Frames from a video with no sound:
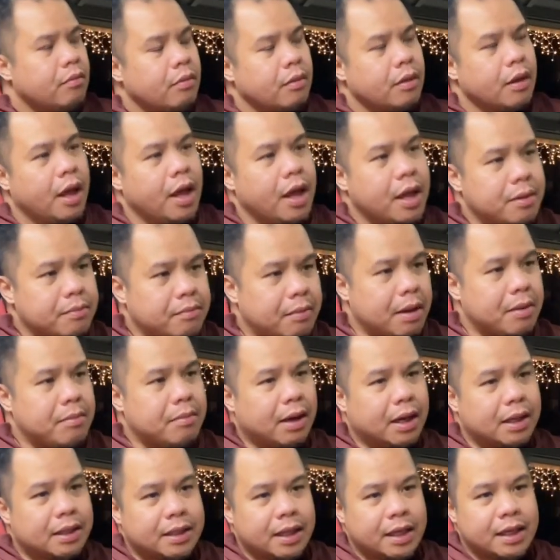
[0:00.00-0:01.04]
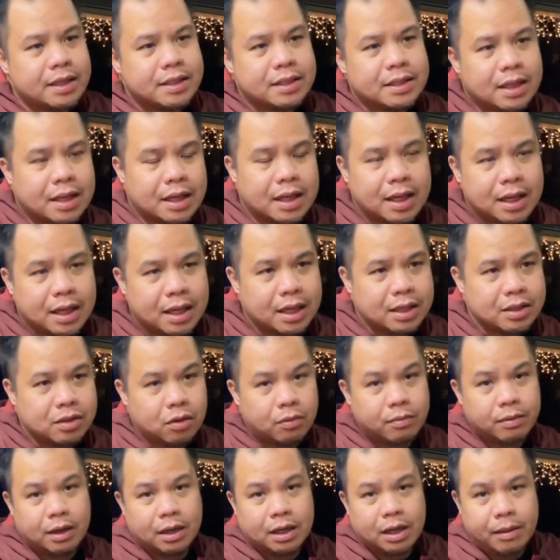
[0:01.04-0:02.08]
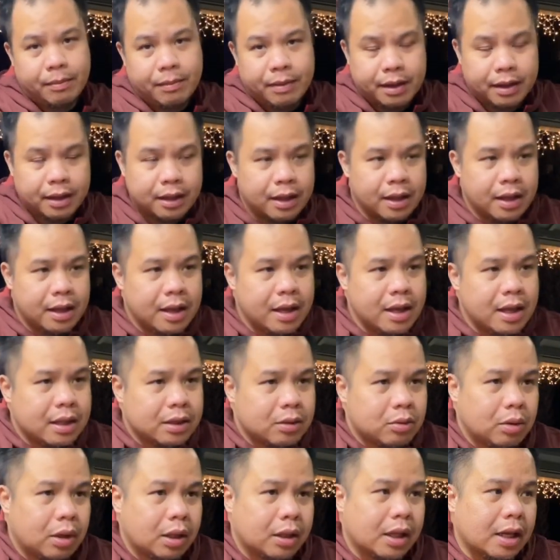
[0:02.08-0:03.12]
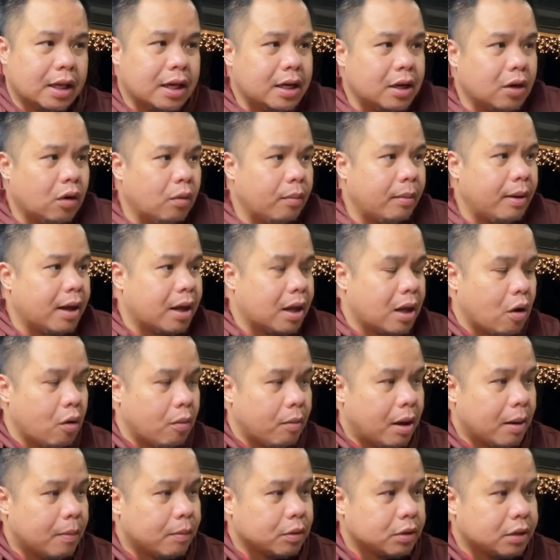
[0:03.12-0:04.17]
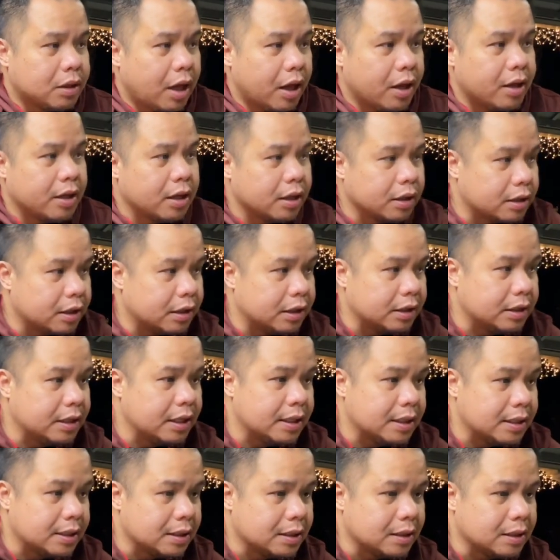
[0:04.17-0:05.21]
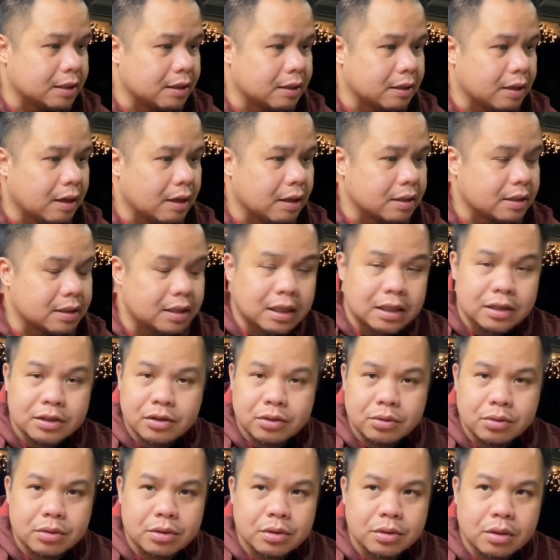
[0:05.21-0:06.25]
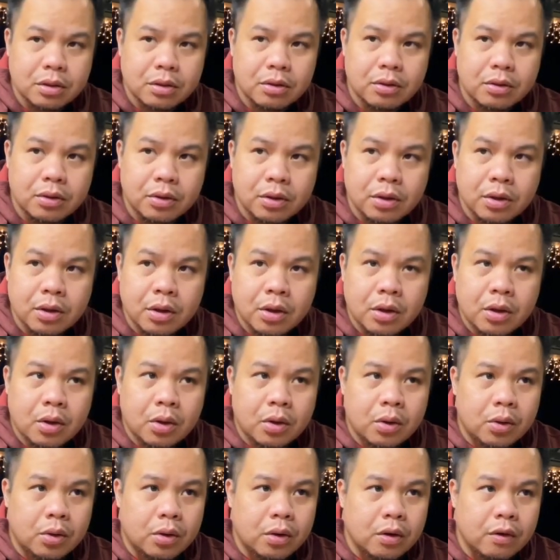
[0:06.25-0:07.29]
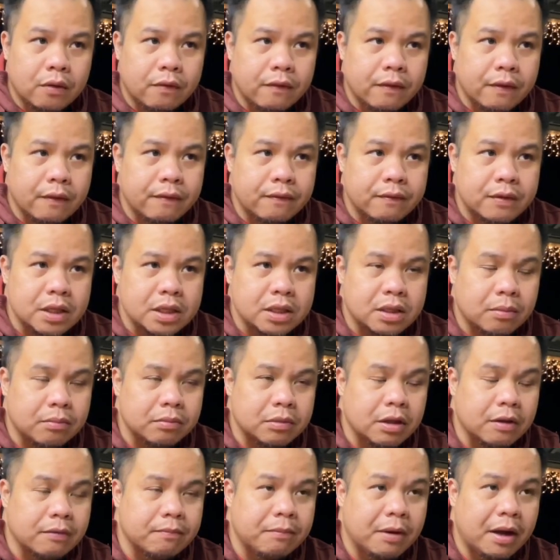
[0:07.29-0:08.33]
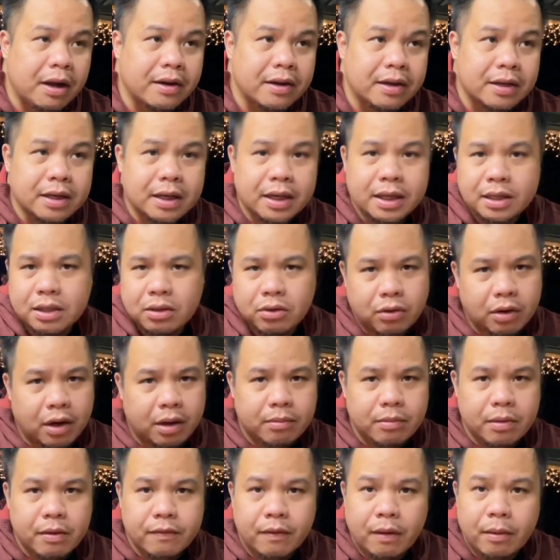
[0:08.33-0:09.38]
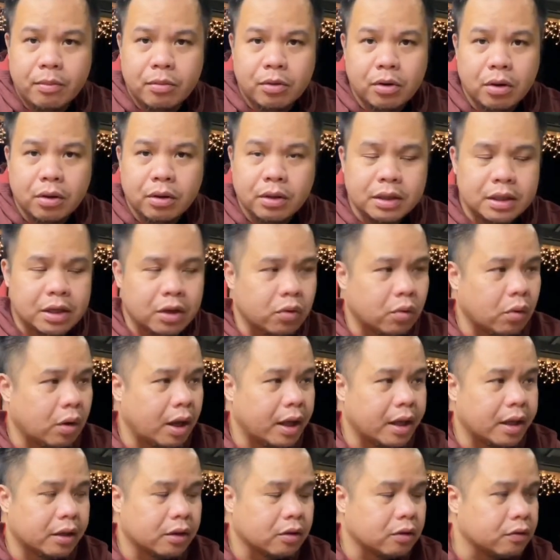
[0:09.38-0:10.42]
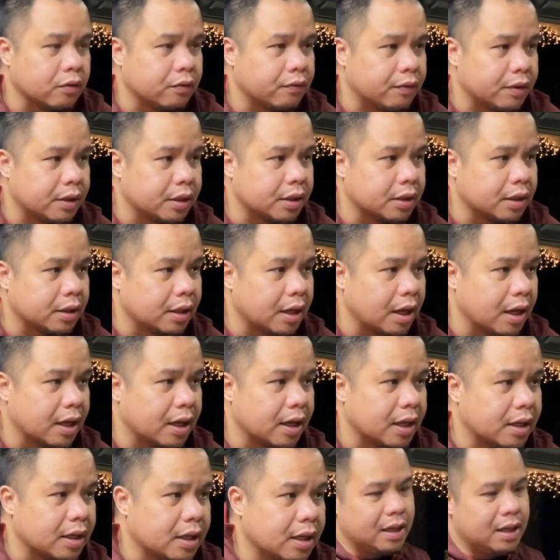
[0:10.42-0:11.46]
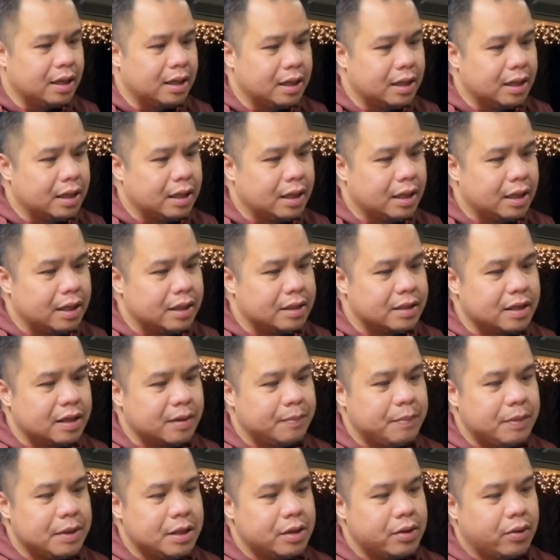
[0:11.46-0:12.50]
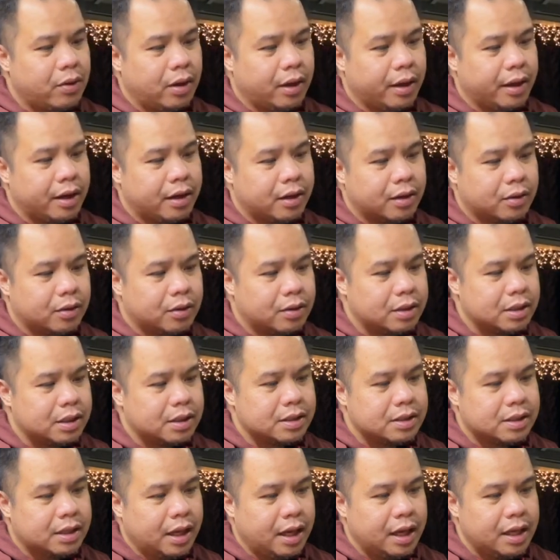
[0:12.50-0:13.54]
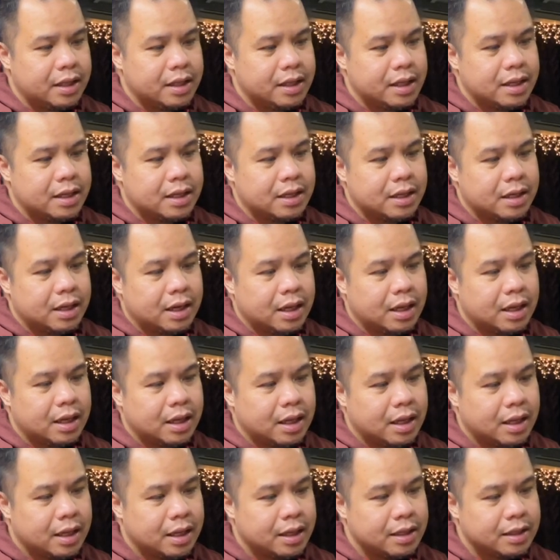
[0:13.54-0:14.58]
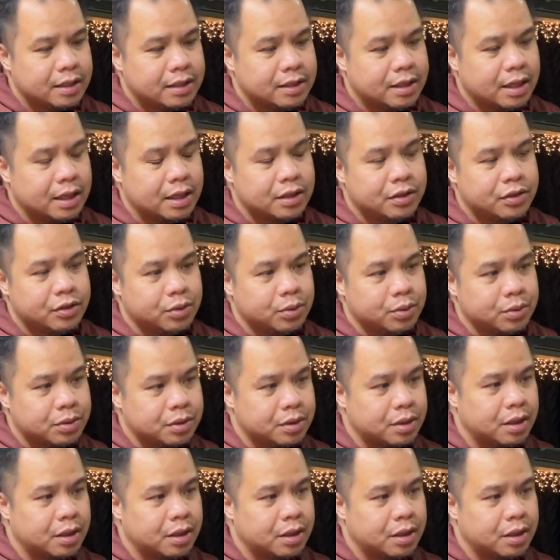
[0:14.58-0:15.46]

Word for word: And may mga days na sobrang lamig. Tulad kaninang umaga, umabot tayo ng 13 Celsius or 50 something Fahrenheit. Correct me if I'm wrong. Hindi ko kayang convert kaagad isipin nyo ang aircon is 18 Celsius.